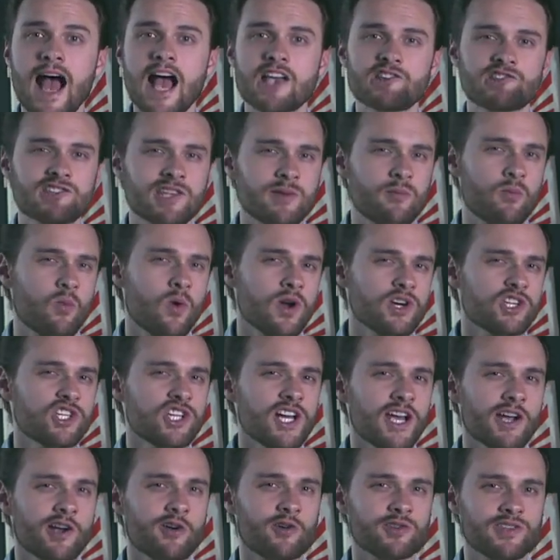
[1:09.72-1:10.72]
achetés moins
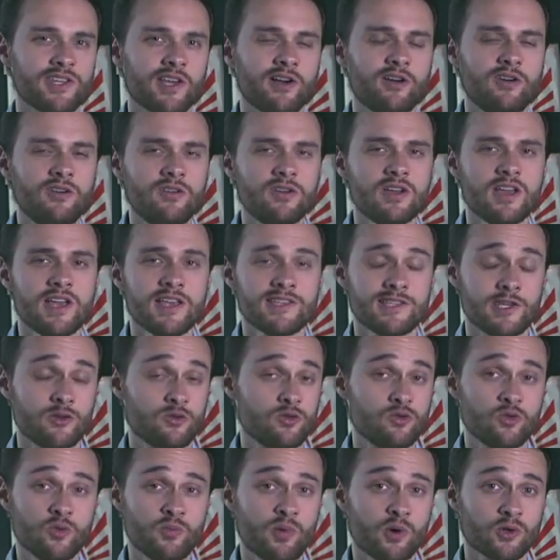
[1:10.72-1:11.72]
cher qu'en Iran, c'est
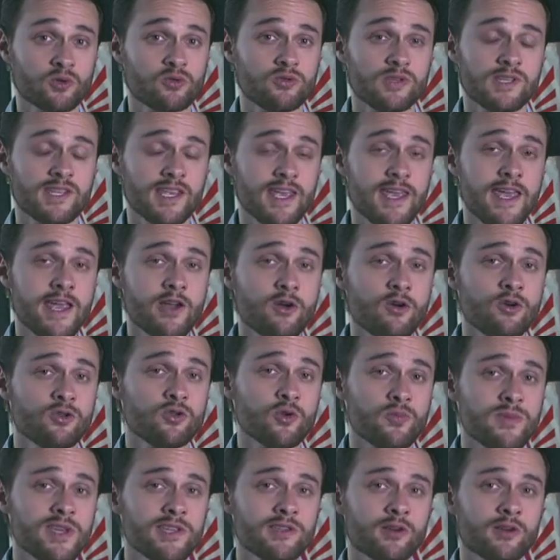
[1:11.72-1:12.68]
une opportunité économique